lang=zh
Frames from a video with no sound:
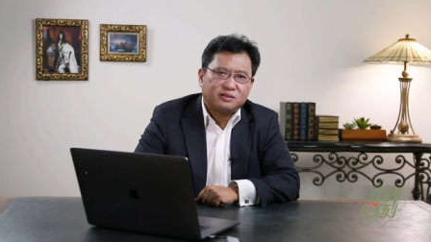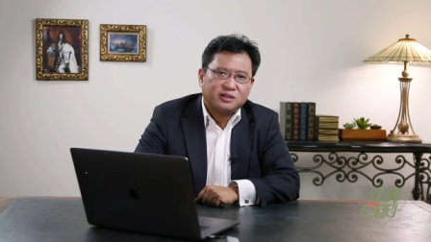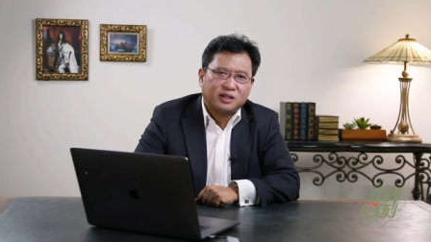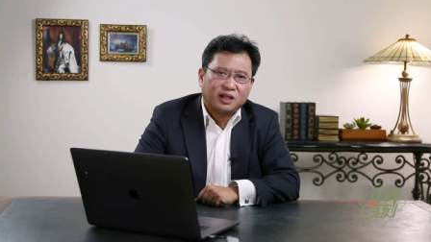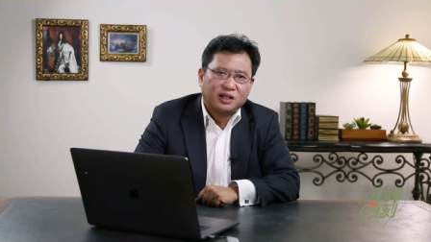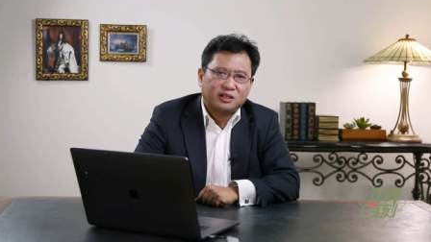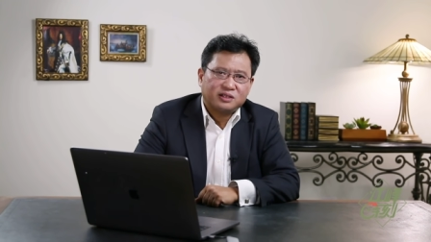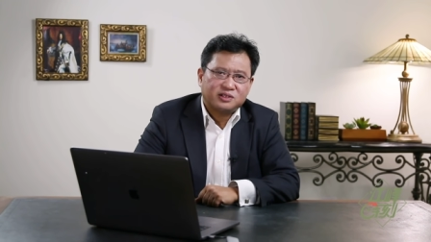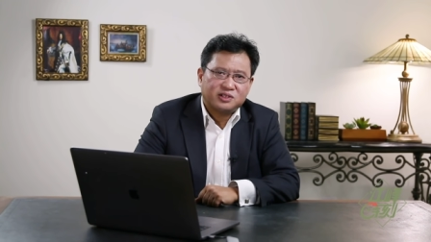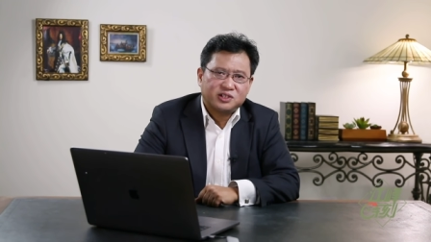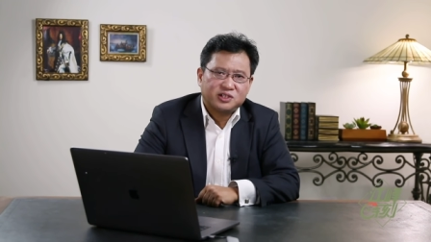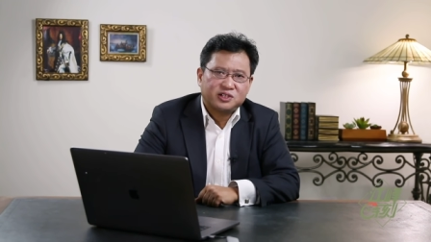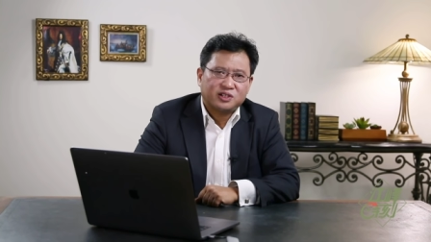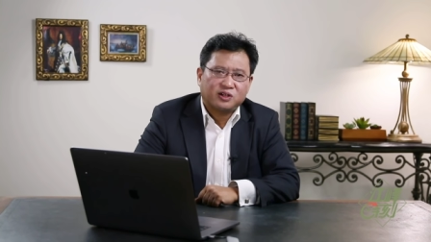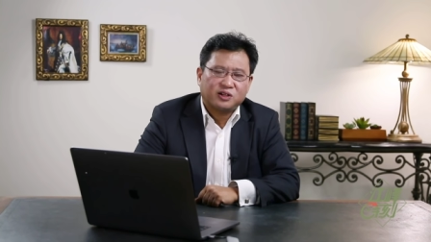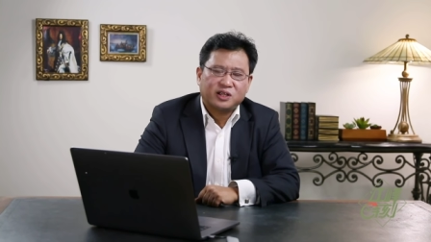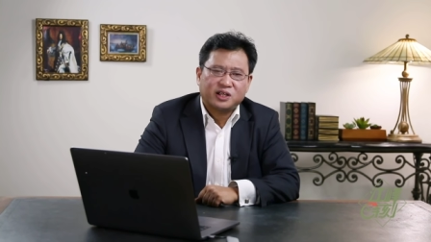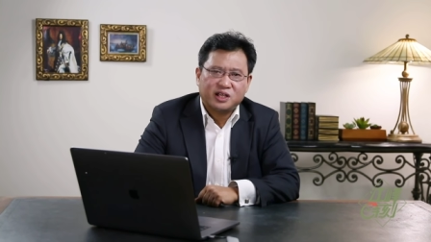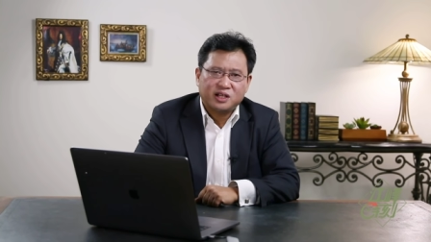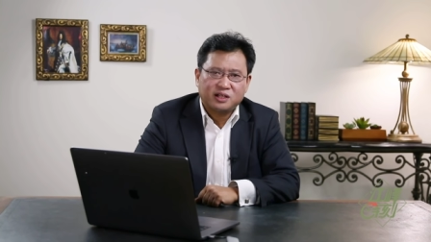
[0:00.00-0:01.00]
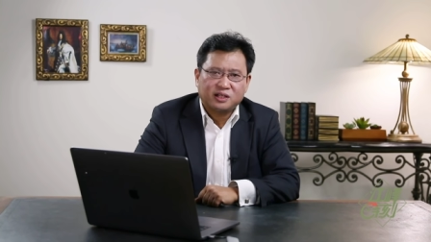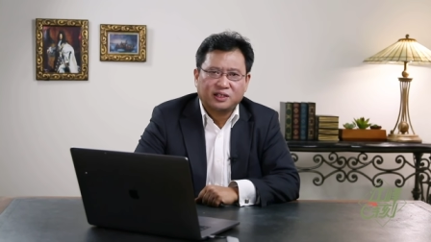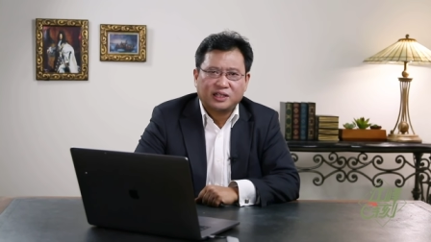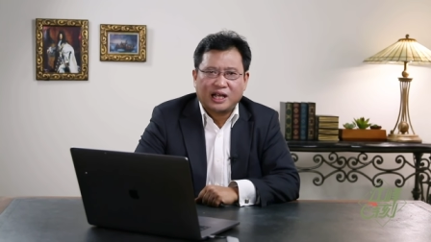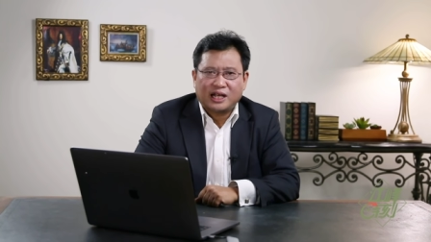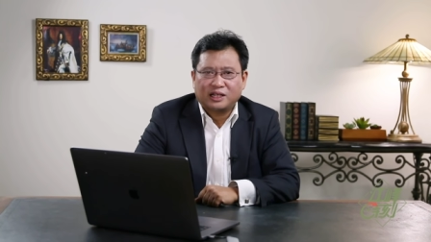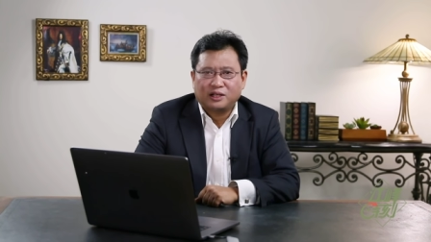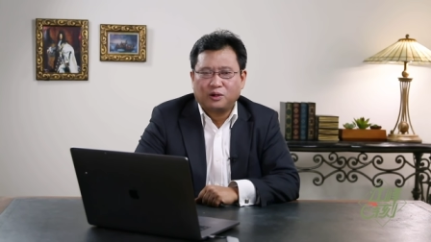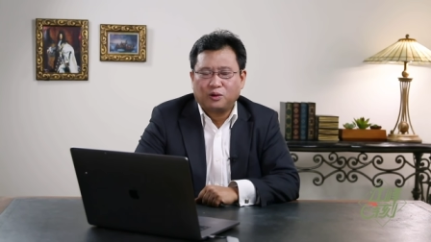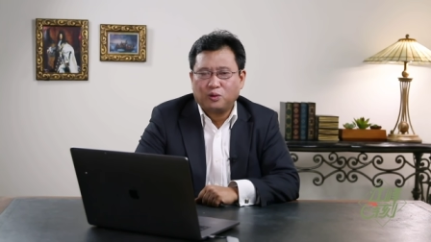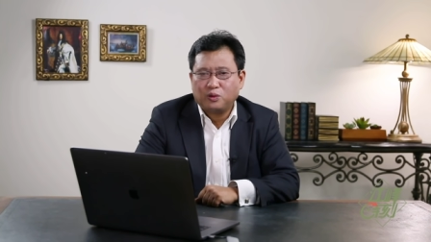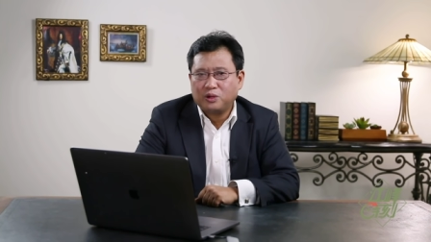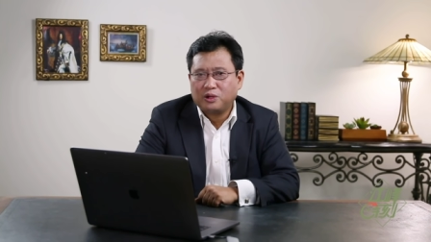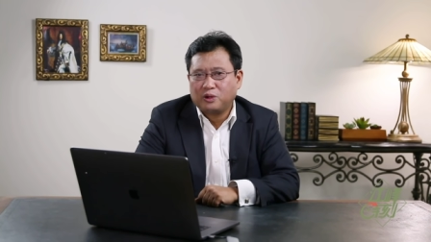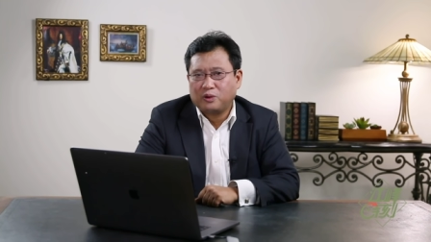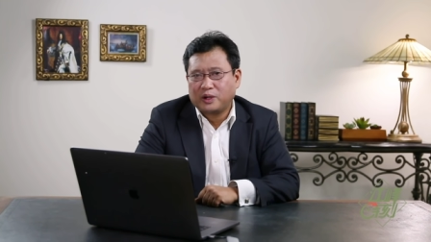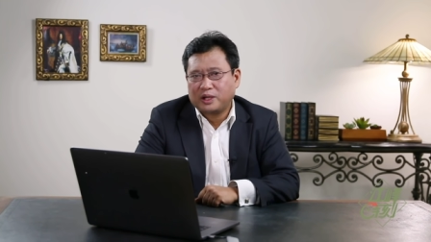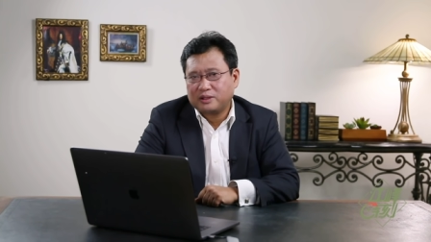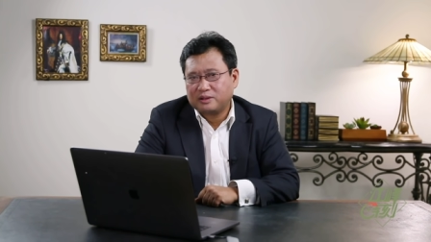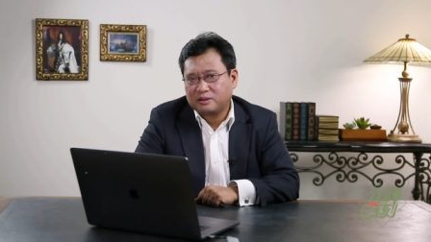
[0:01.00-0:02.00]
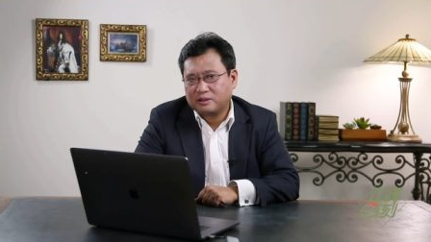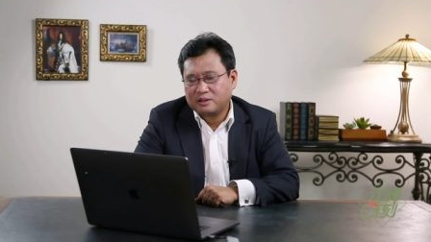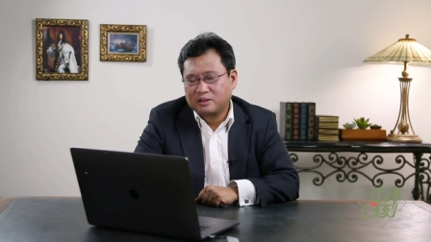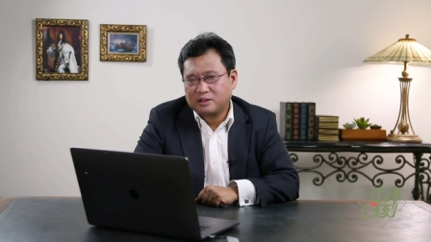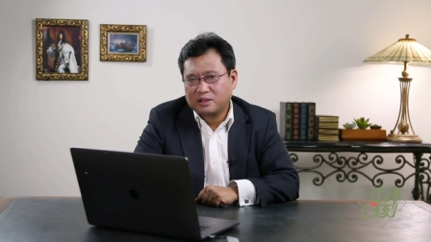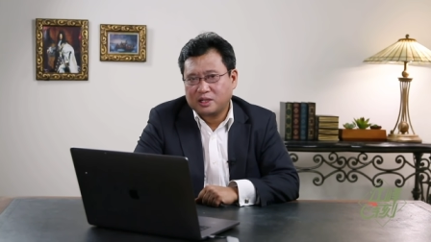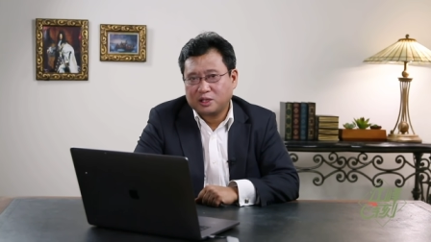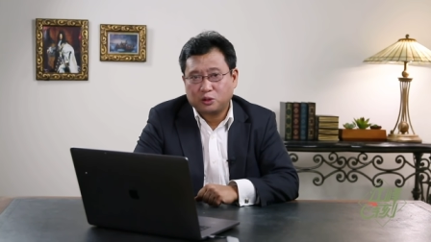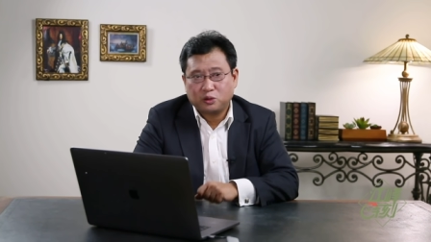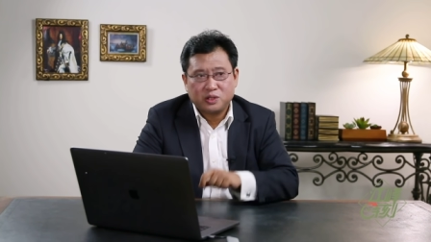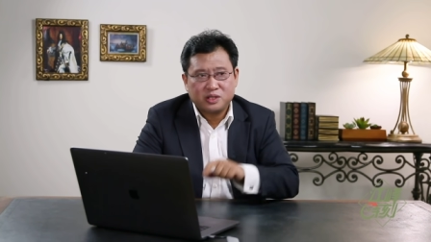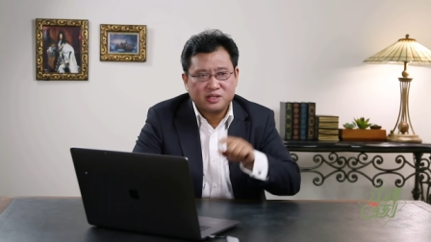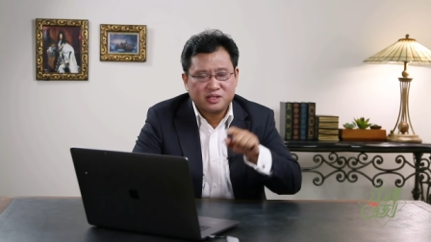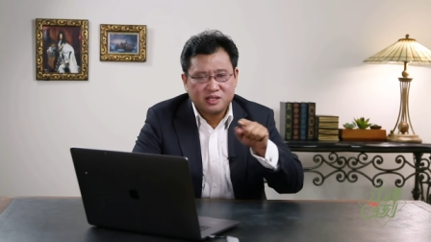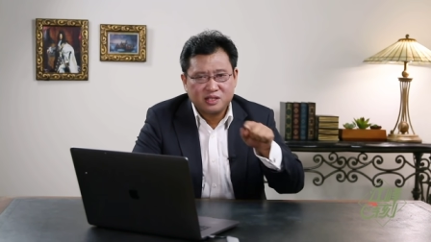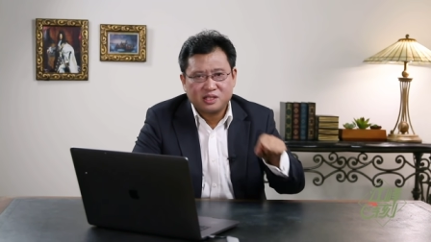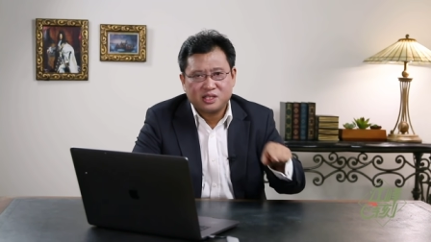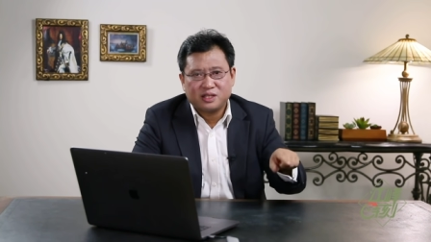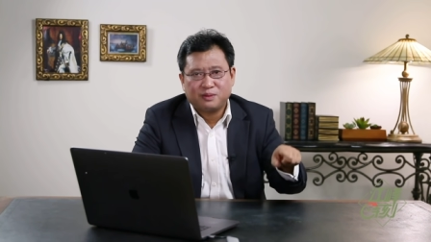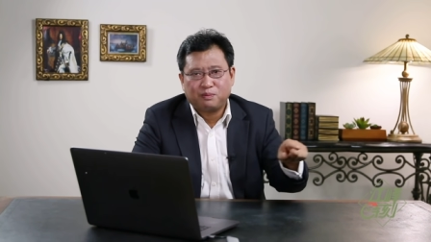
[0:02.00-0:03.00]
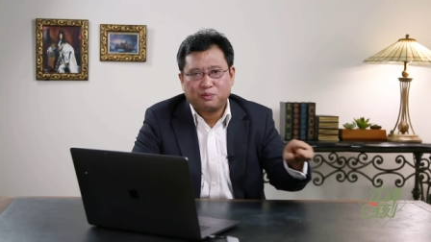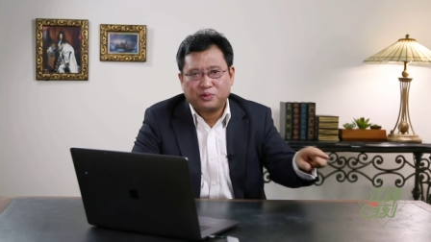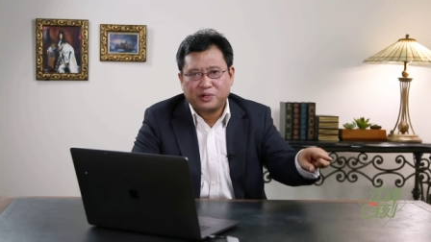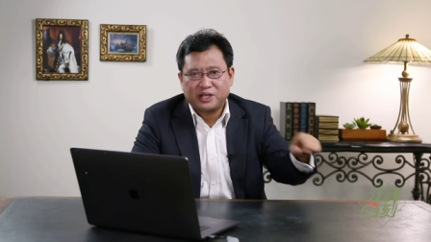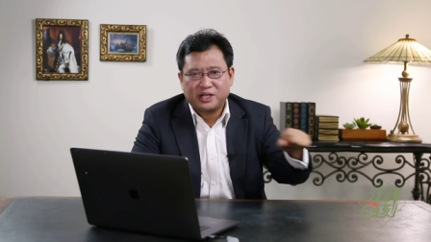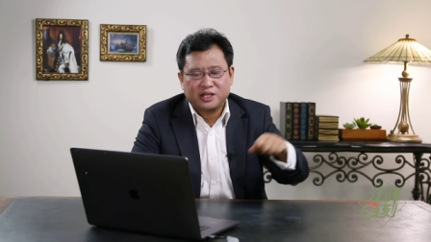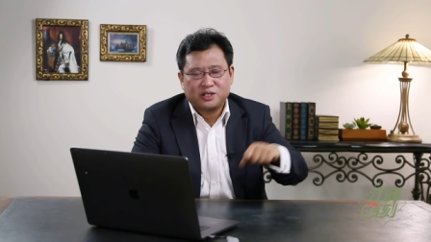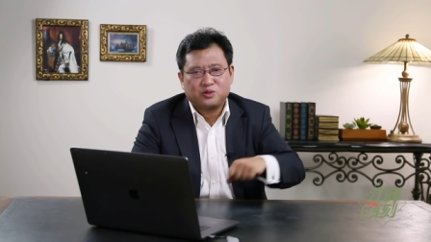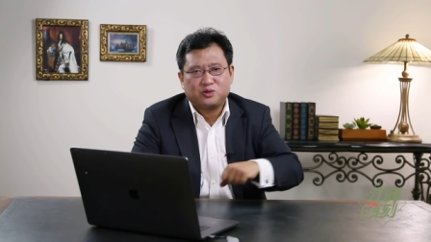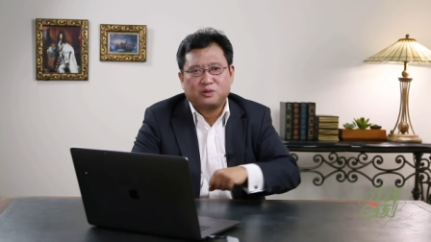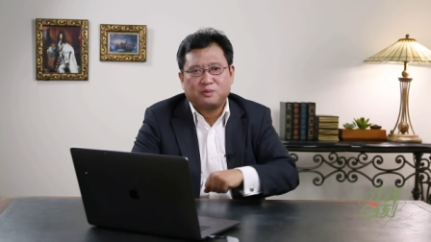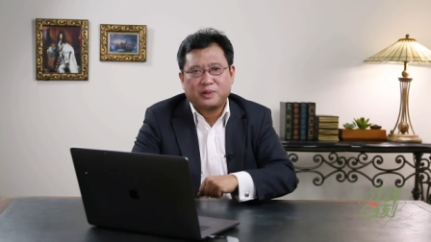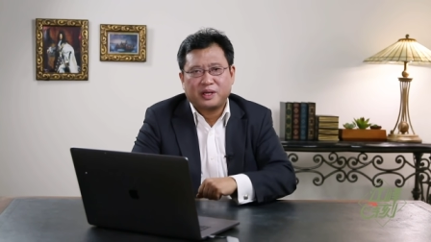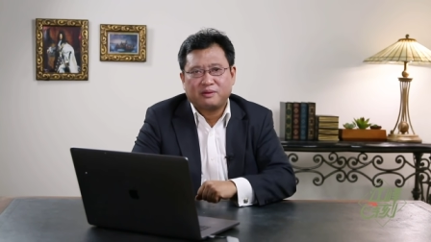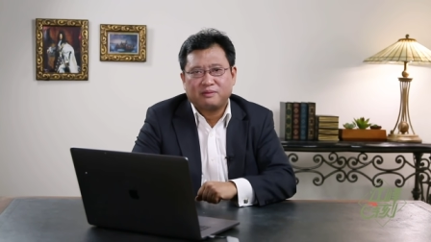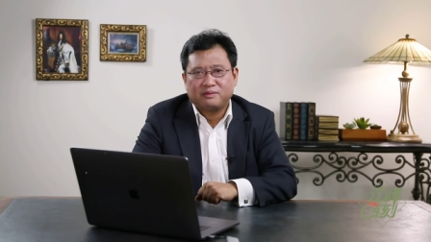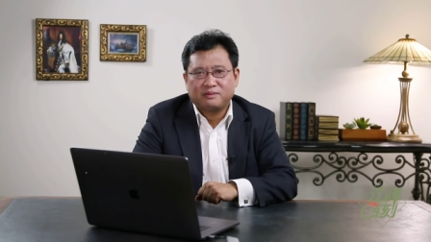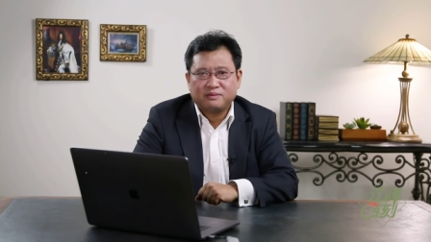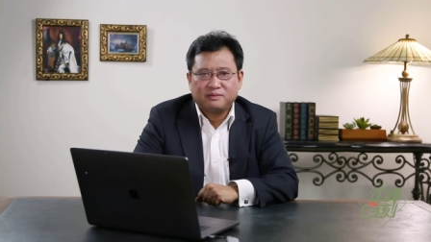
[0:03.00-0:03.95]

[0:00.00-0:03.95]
啊制造更大的混乱和对自己不利的局面。